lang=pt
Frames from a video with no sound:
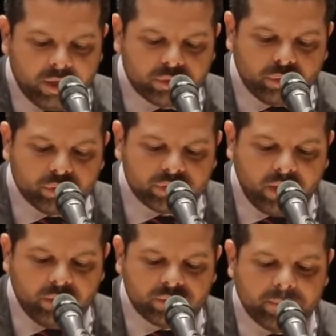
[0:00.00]
Esse
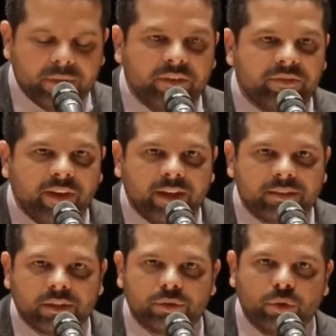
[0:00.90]
conselho se
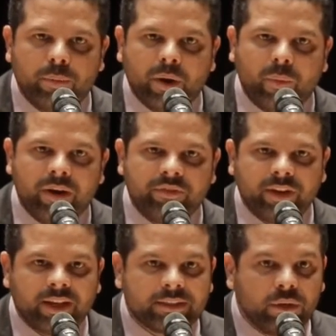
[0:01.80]
manifesta sobre a
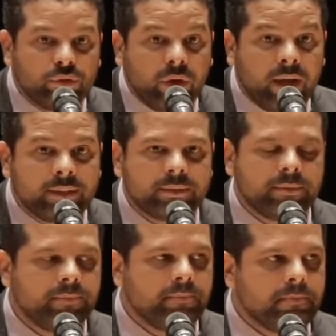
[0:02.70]
qualificação de
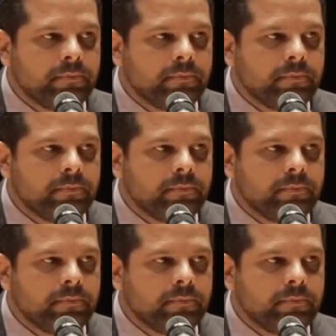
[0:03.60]
OS,